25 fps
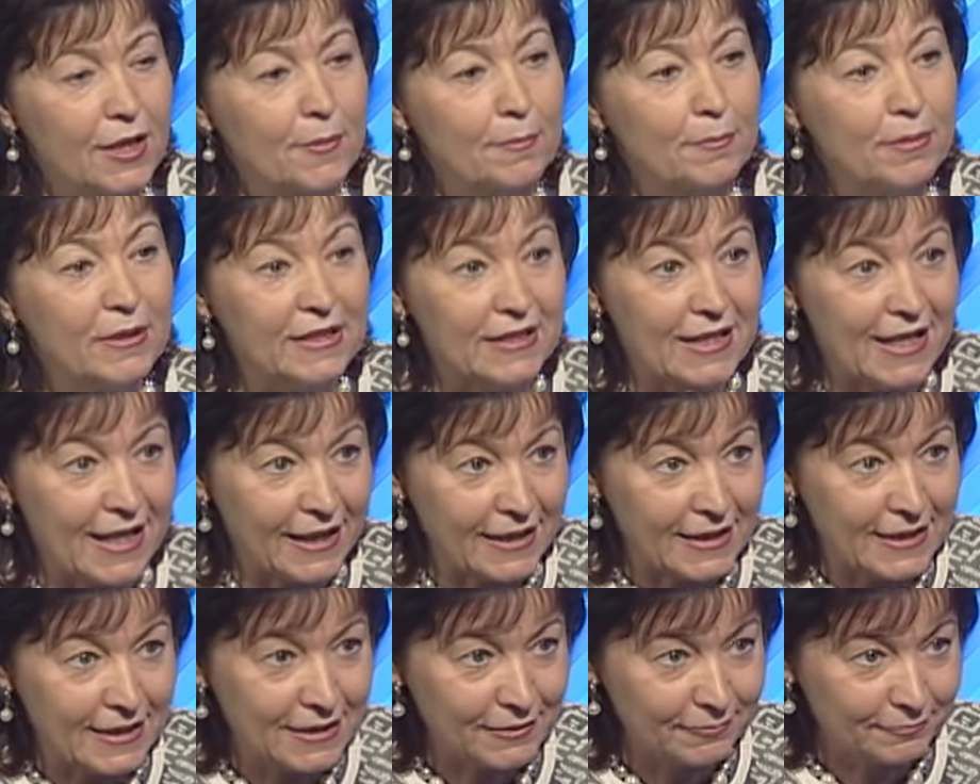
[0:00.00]

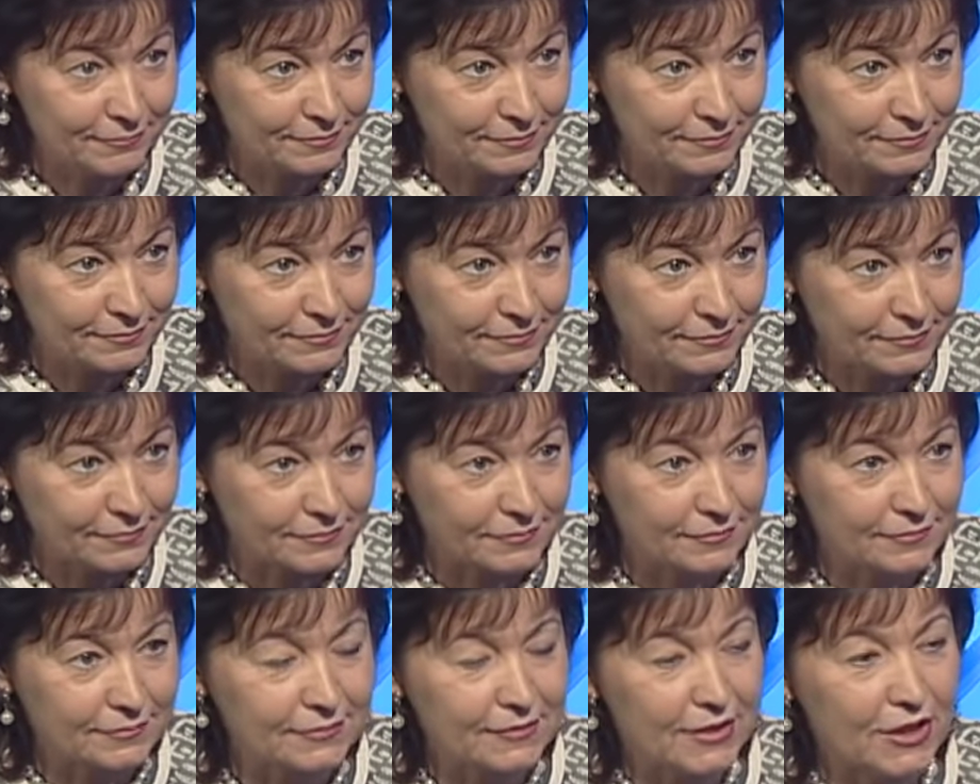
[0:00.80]
питание,
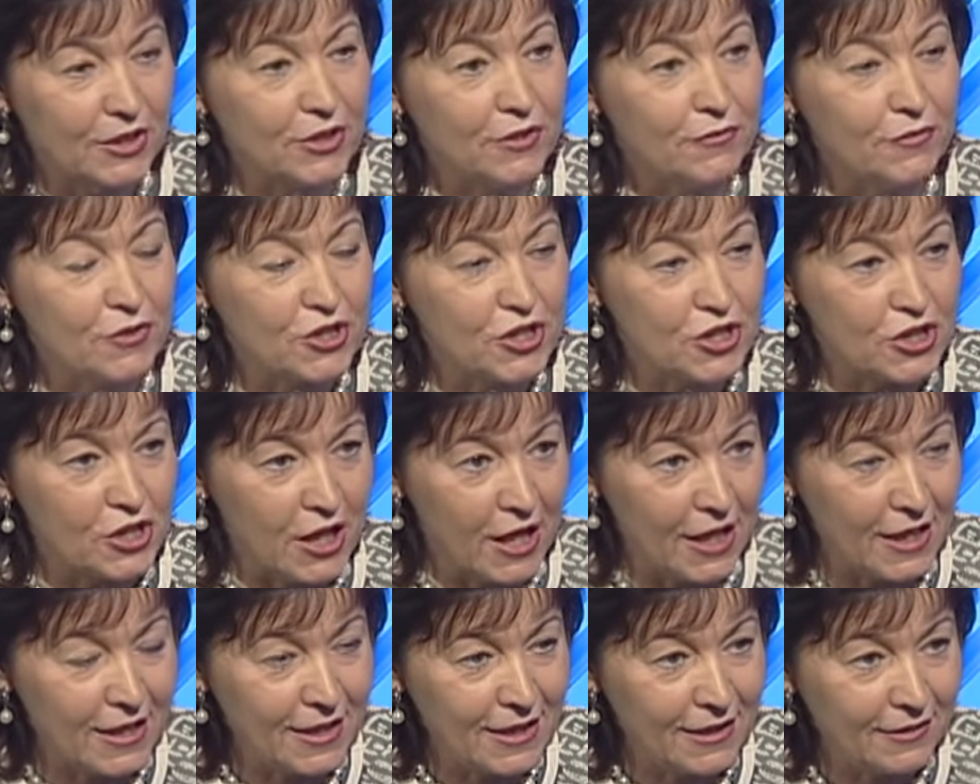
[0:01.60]

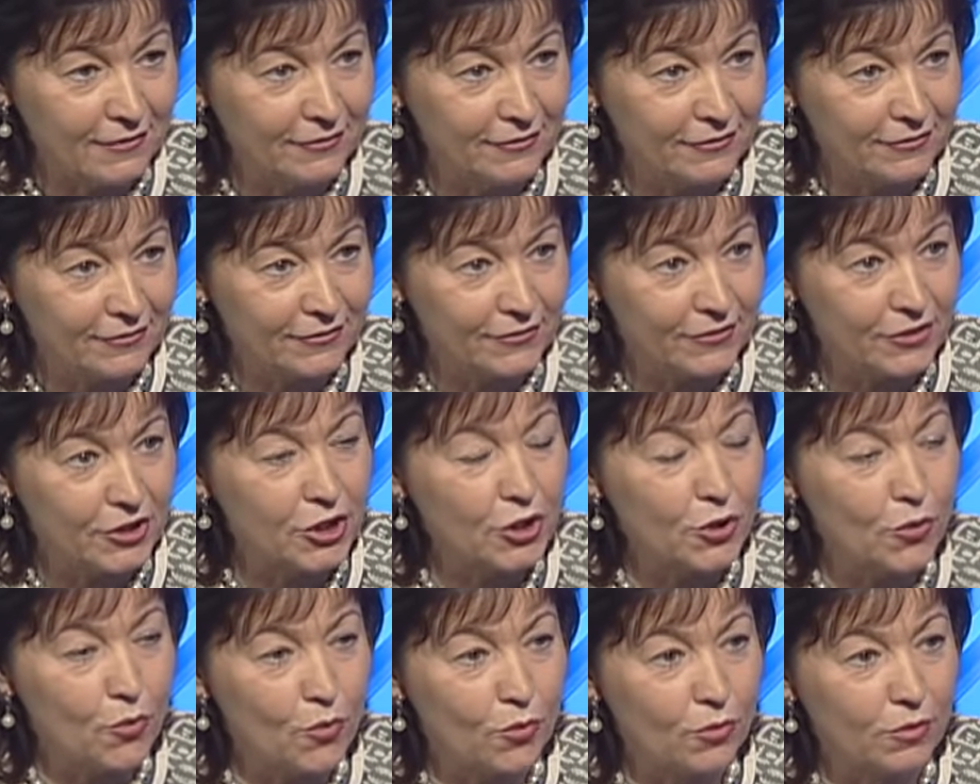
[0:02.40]
движение,
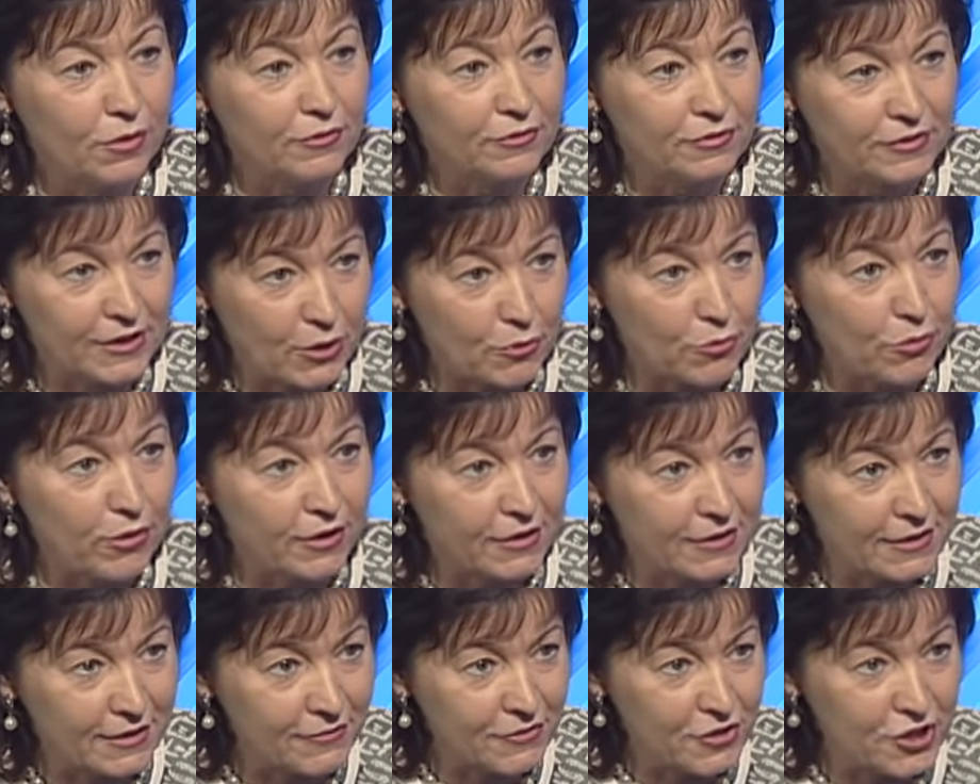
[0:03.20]
и второе –
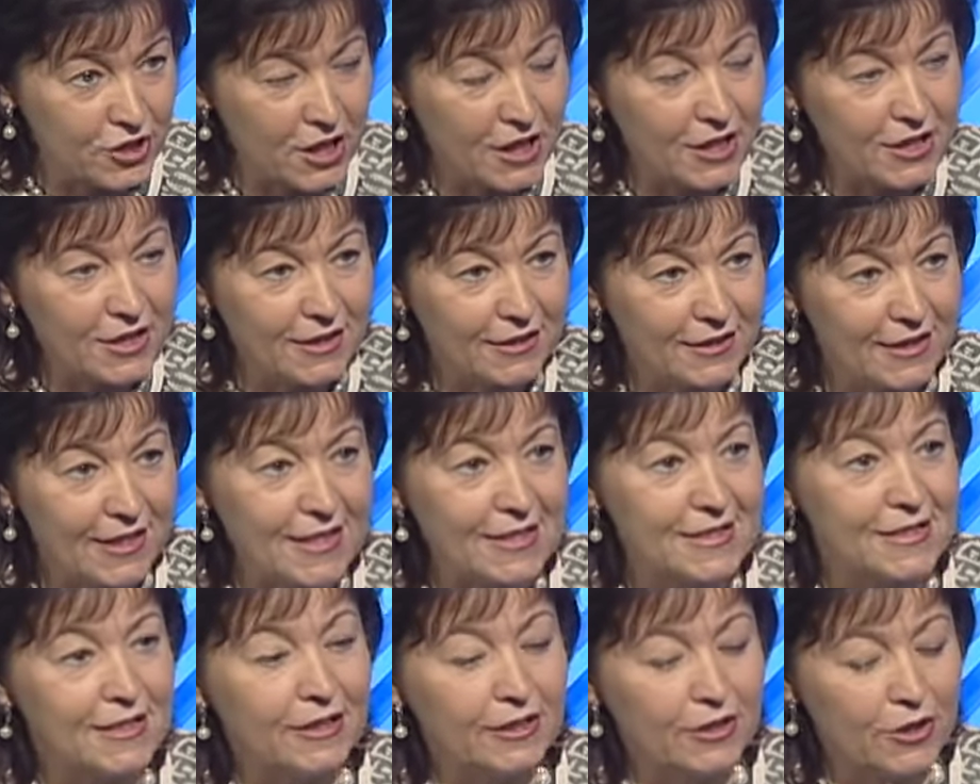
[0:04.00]
это движение, и
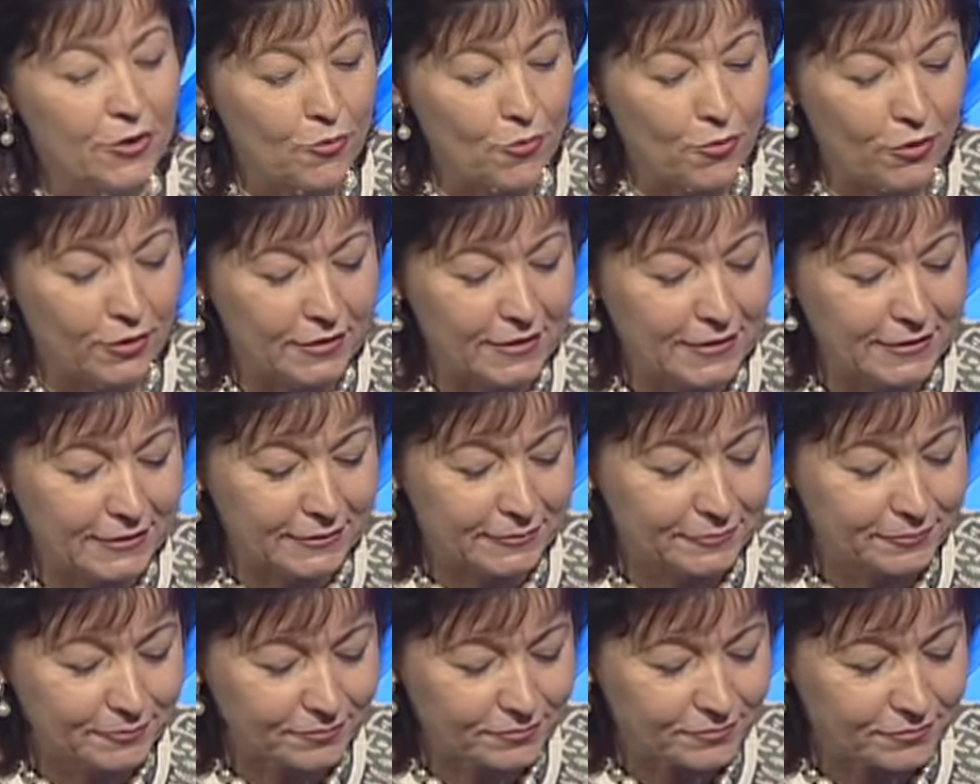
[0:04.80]
третье – это
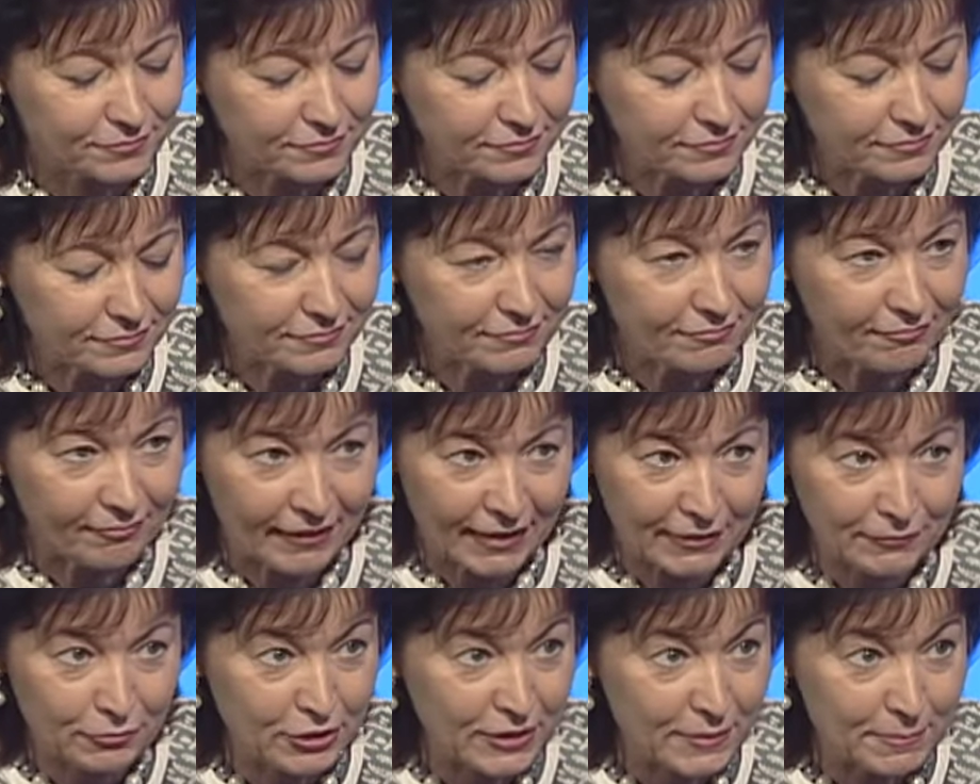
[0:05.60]
отдых.
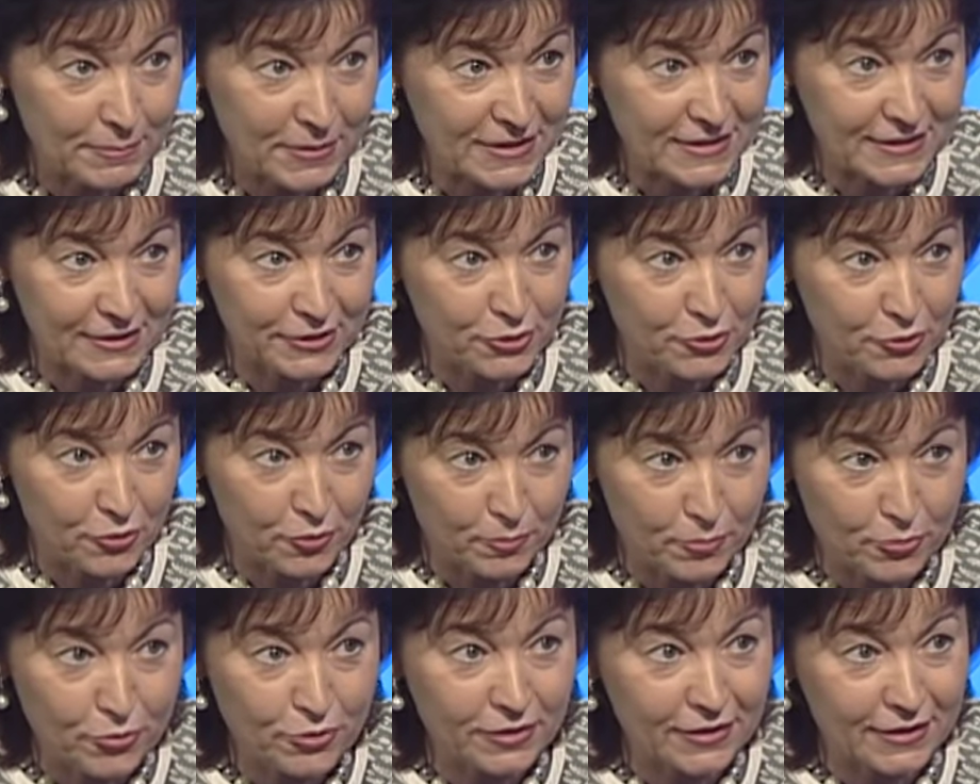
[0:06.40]
Вот об этих
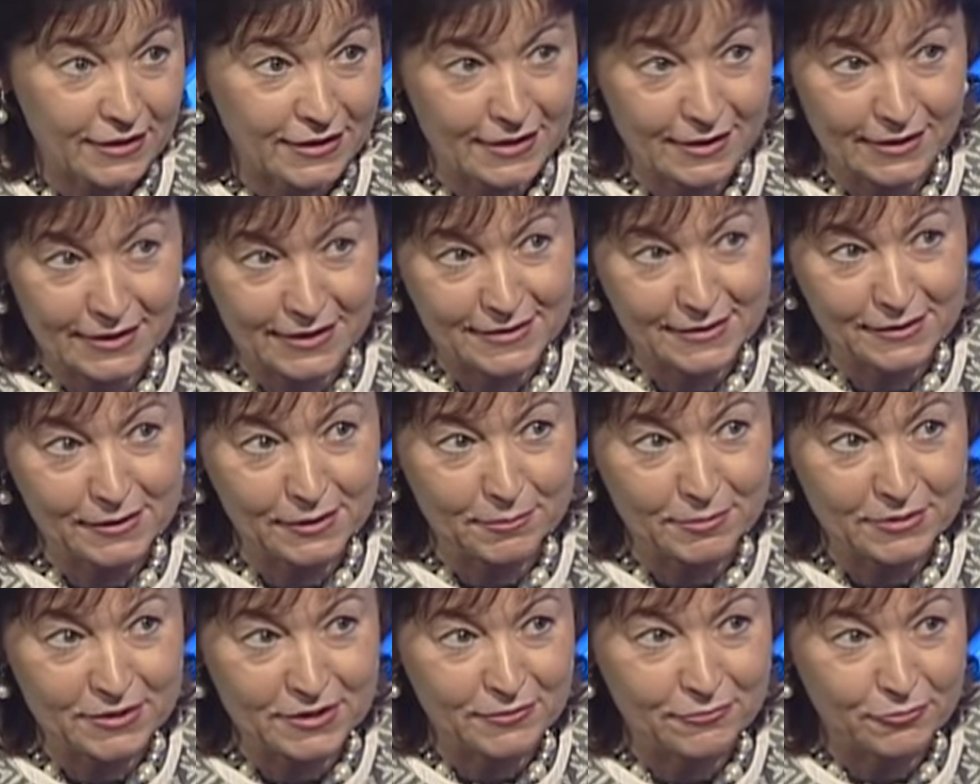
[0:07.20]
трех пунктах я
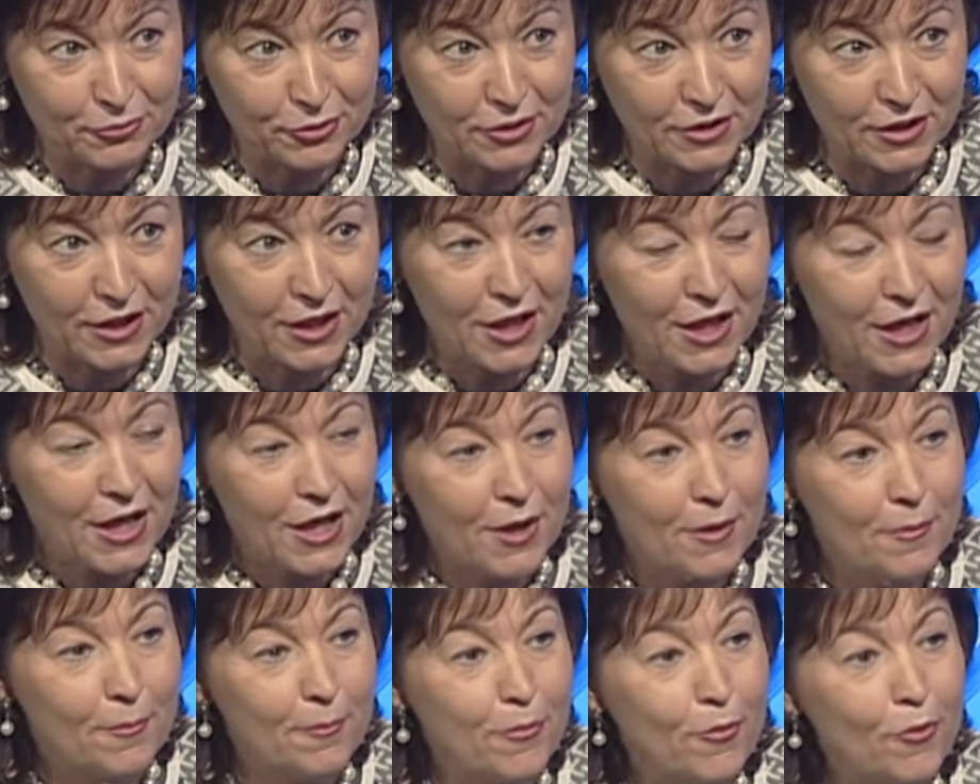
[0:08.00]
хотела бы сегодня
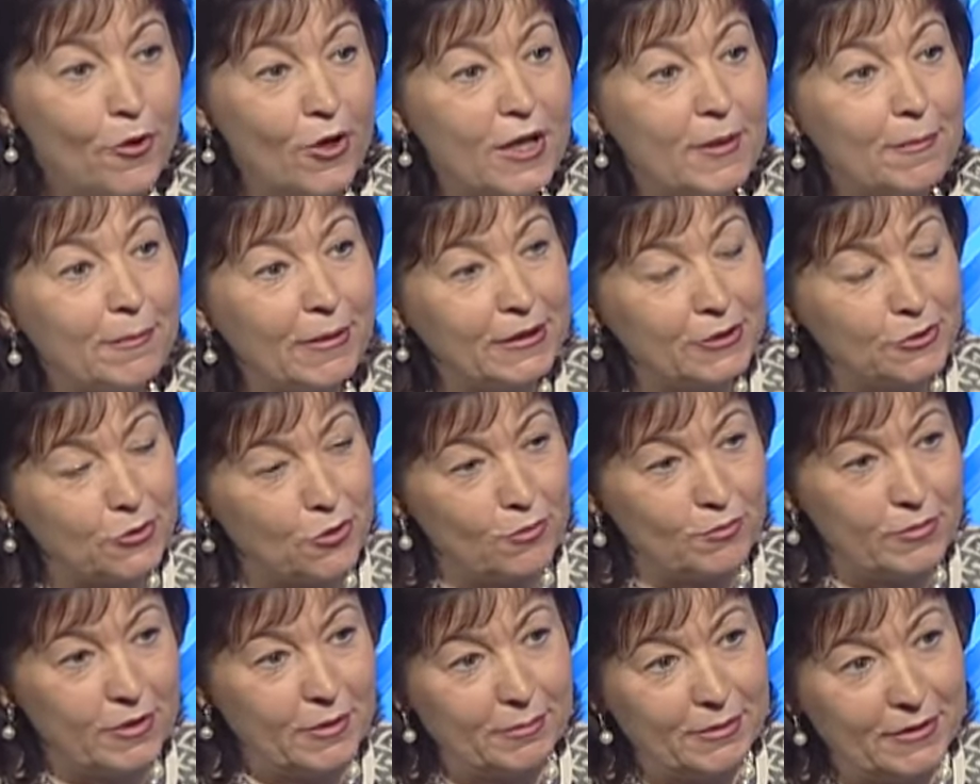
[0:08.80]
более
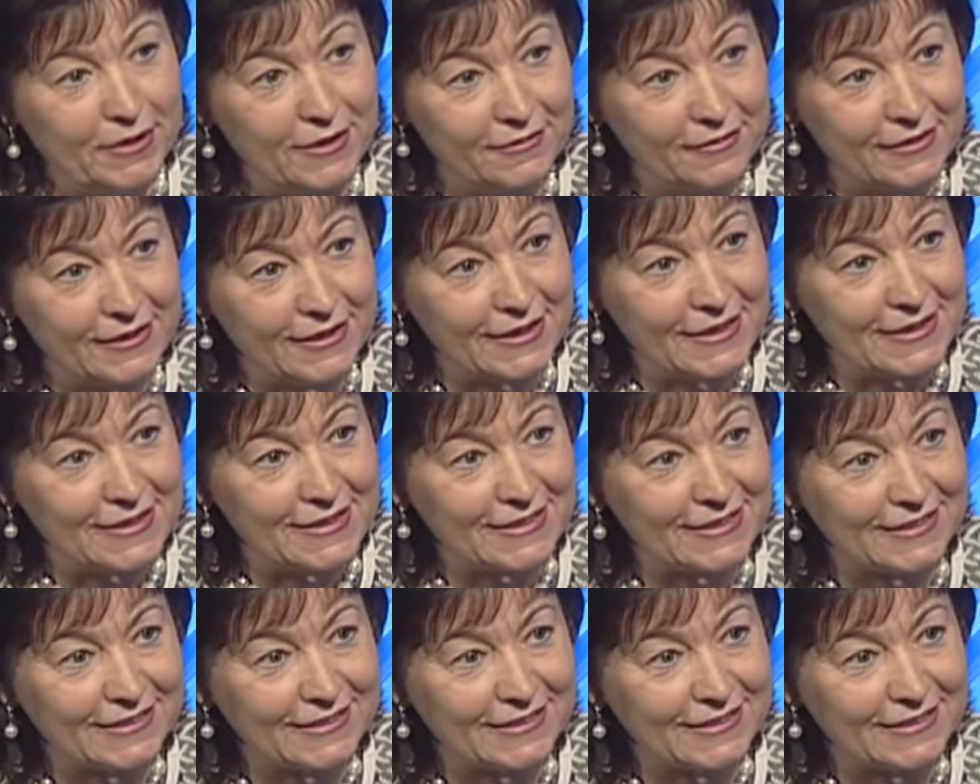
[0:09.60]
подробно поговорить. Хорошо,